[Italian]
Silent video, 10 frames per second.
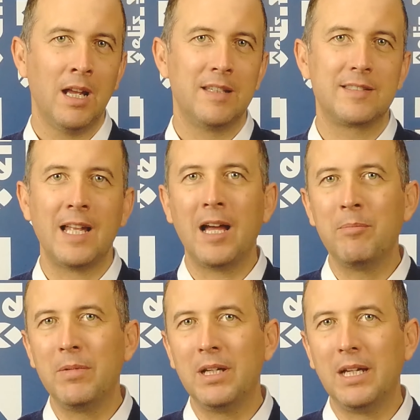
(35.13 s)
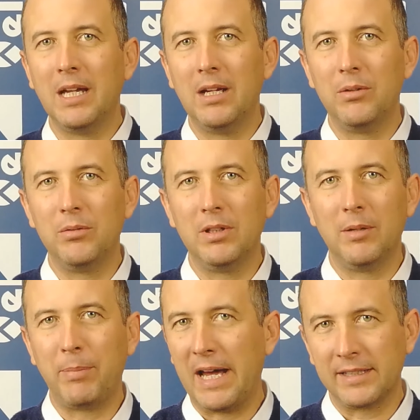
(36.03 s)
Snam è
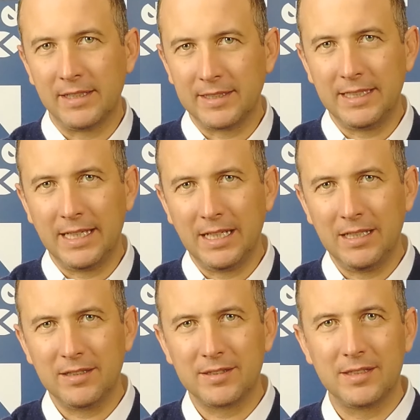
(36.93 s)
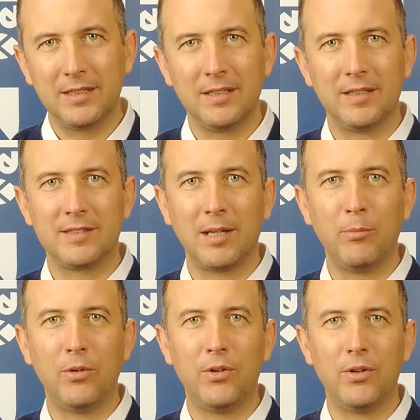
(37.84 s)
un partner di Elis, eh,
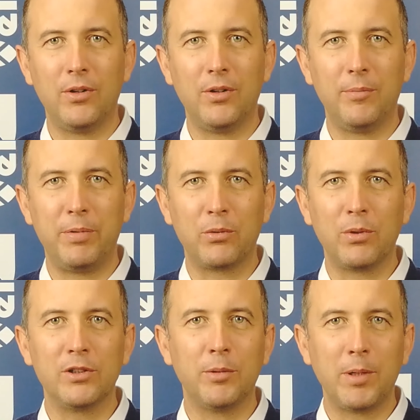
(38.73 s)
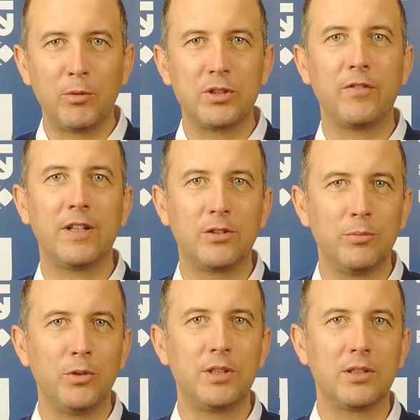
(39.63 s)
siamo, per quanto abbiamo già fatto
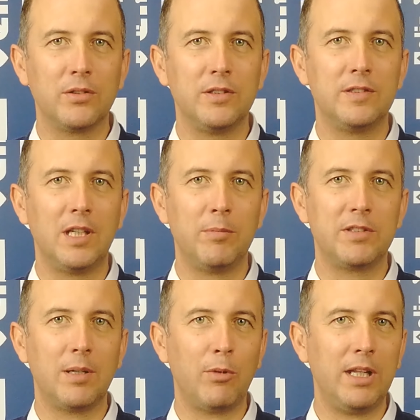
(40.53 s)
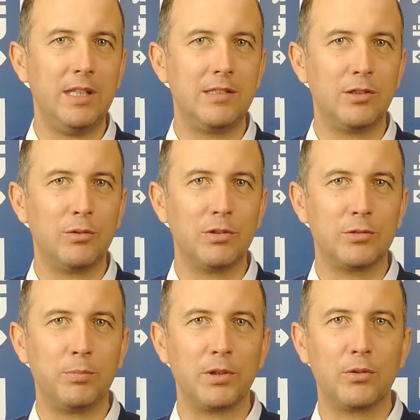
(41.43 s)
molte cose insieme, siamo all'inizio di
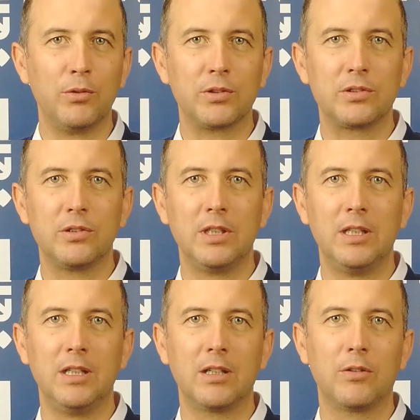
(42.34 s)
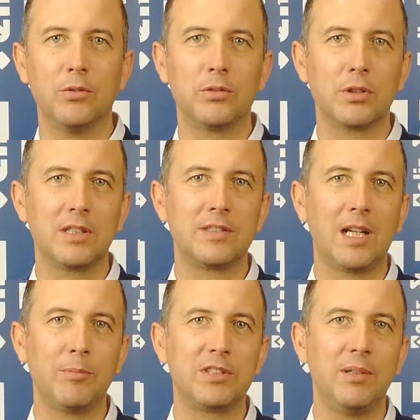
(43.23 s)
questo percorso e conto che
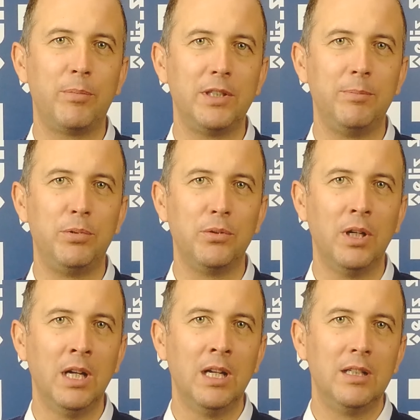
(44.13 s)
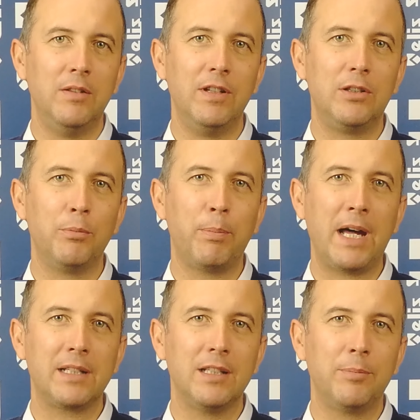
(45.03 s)
Snam sempre di più diventi un
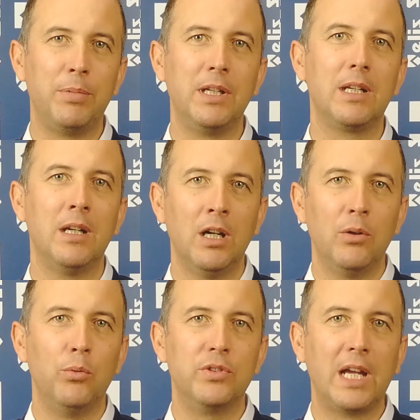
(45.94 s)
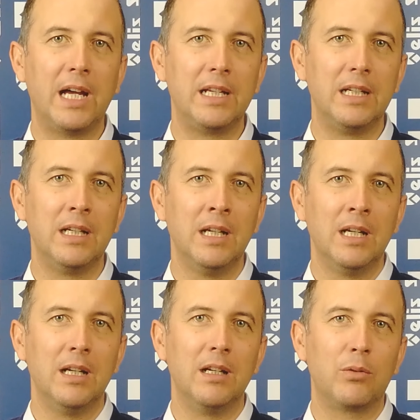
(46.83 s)
partner per usare
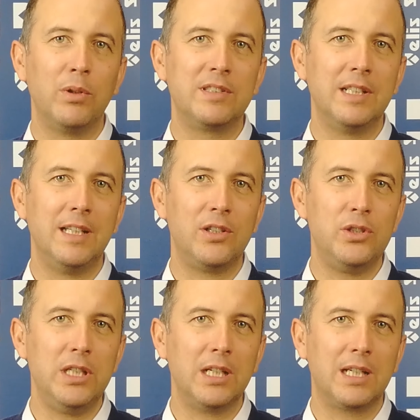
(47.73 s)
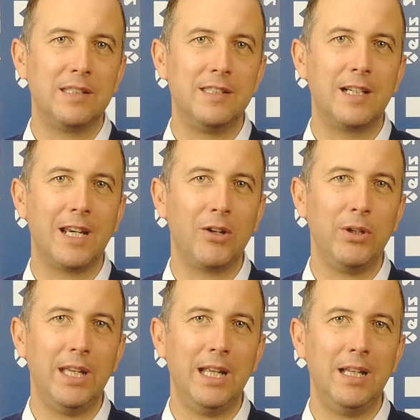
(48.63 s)
eh, queste energie che si creano
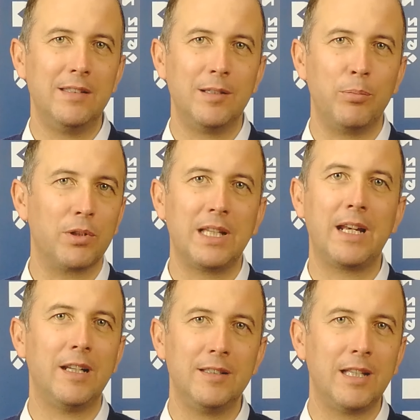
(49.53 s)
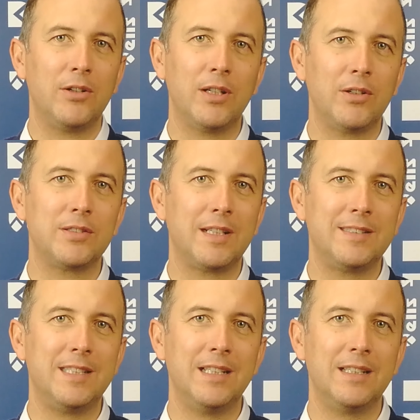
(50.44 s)
in Elis e portarle all'interno della nostra
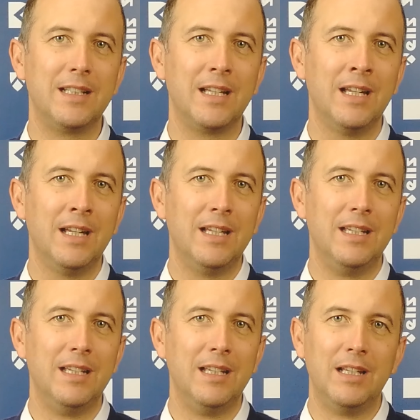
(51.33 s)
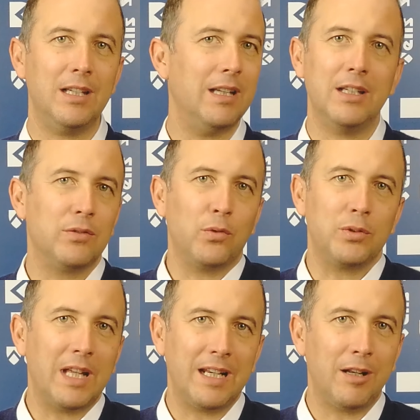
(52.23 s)
azienda e, e,
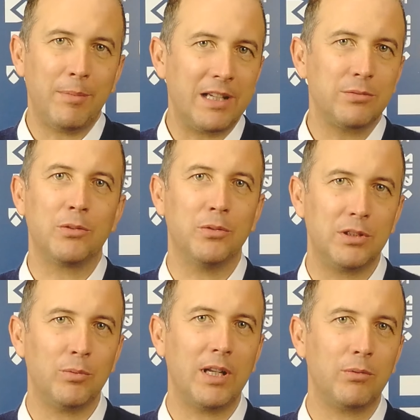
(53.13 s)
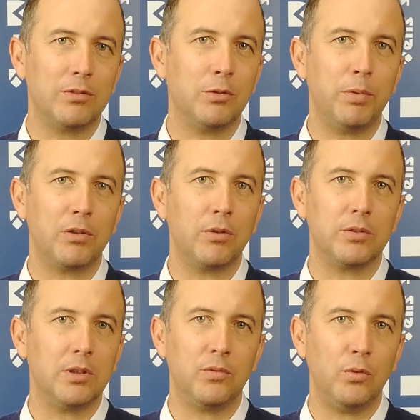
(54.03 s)
sfruttarle al massimo e continuare questo
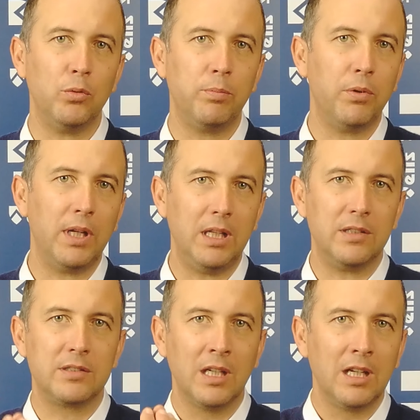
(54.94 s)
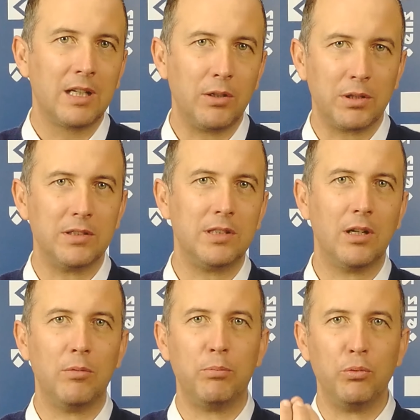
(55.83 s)
percorso di sviluppo. Elis credo che
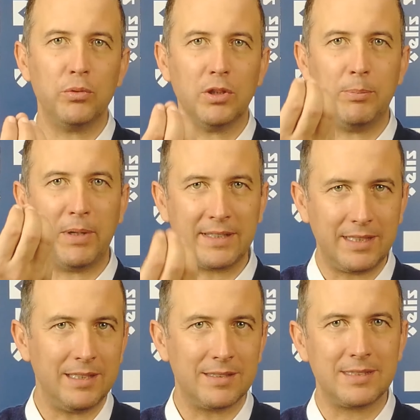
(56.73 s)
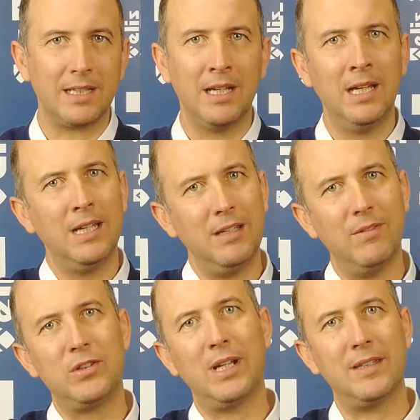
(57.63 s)
sia un punto di partenza,
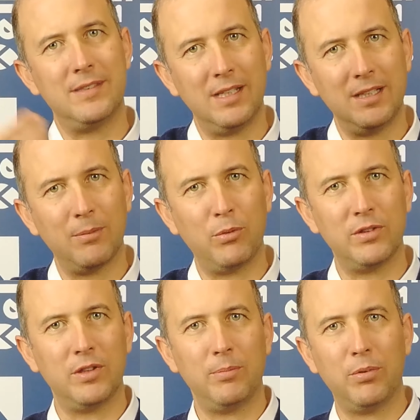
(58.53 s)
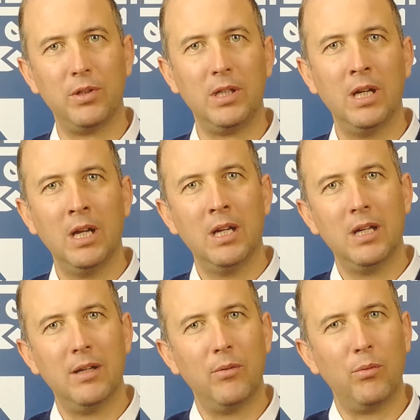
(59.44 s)
invece l'azienda può essere poi
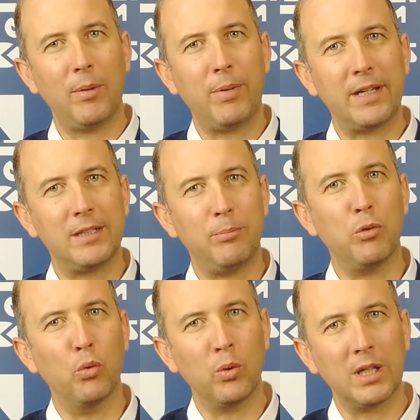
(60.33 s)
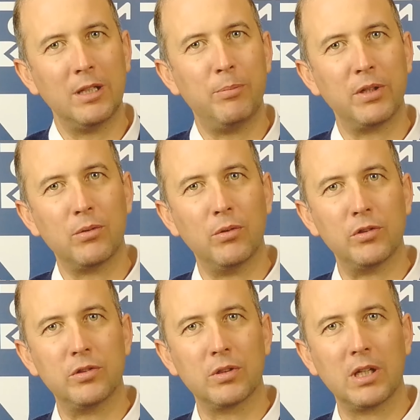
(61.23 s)
eh, una parte più lunga del
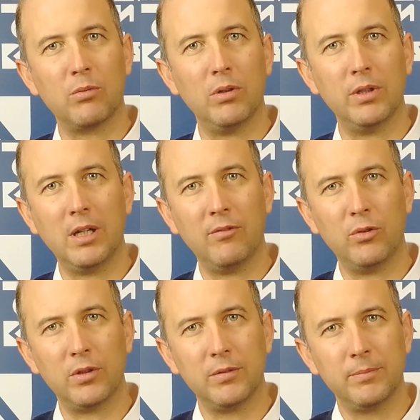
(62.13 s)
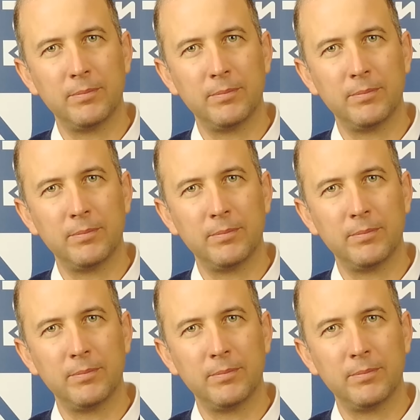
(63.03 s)
percorso che è quello del lavoro.